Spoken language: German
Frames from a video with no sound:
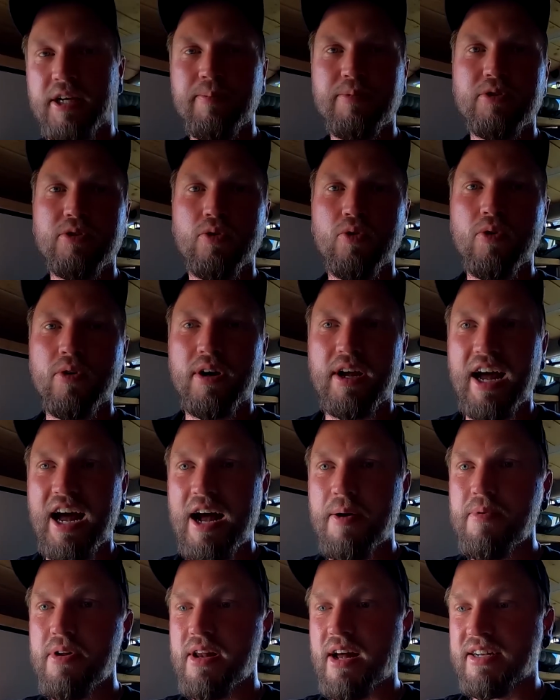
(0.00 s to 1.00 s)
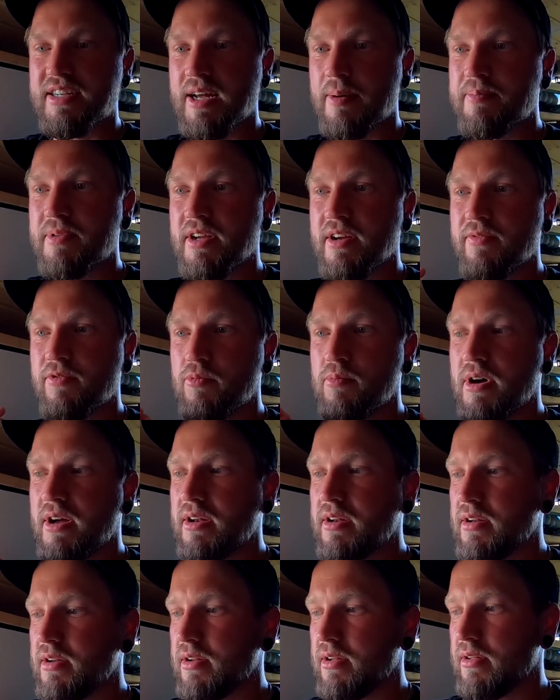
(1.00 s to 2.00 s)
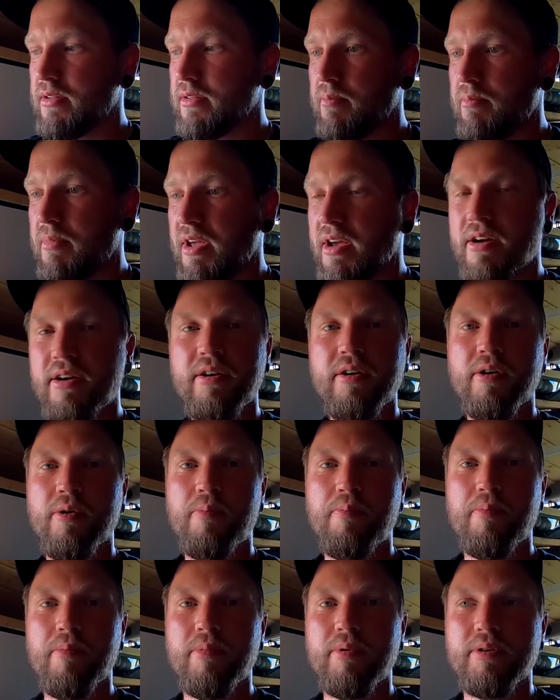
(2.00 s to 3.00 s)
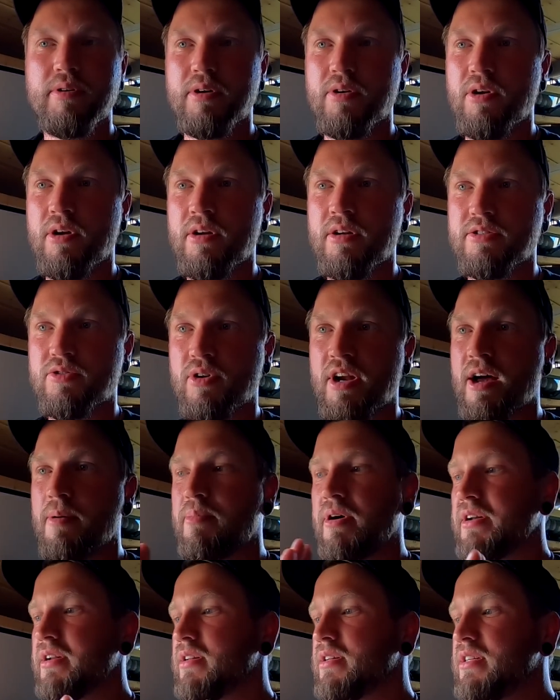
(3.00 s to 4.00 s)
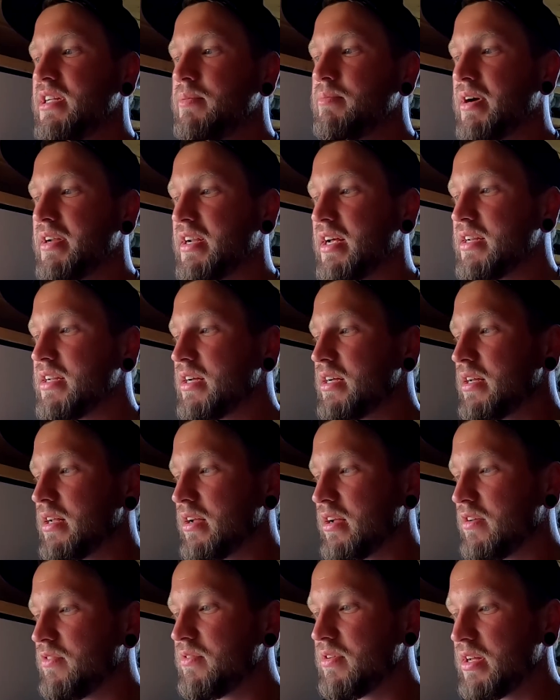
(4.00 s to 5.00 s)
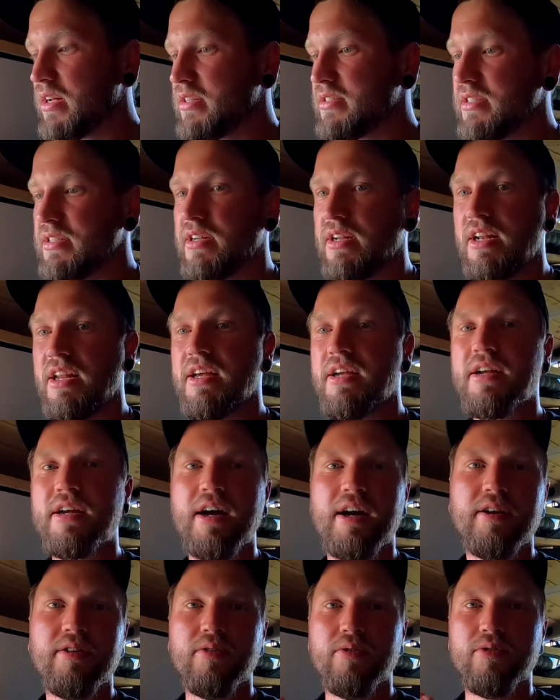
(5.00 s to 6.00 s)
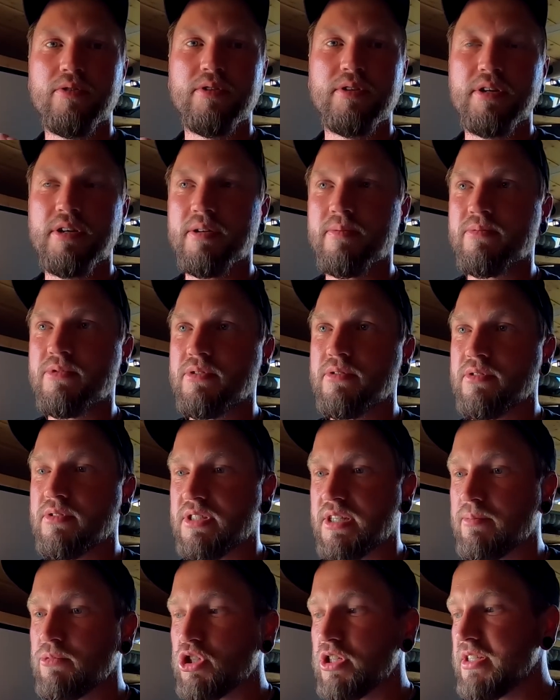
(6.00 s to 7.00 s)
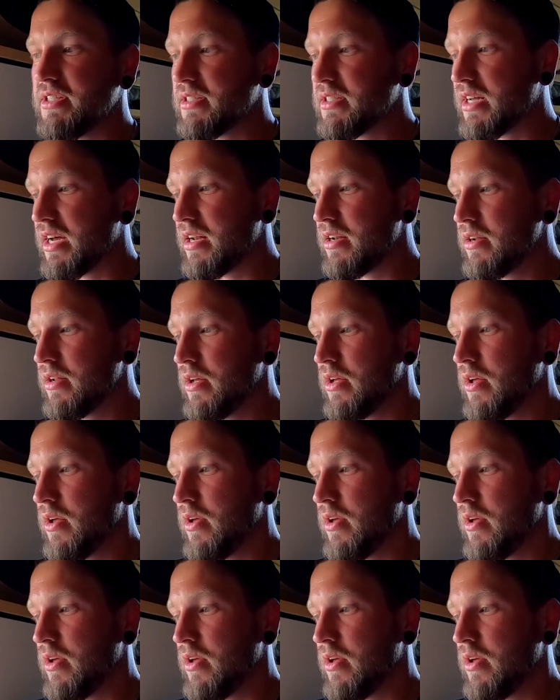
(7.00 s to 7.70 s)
Es gibt so Kabeladapter, wo man mehrere äh, Solarpaneele nebeneinander quasi legen kann und ähm, zusammenschließen kann.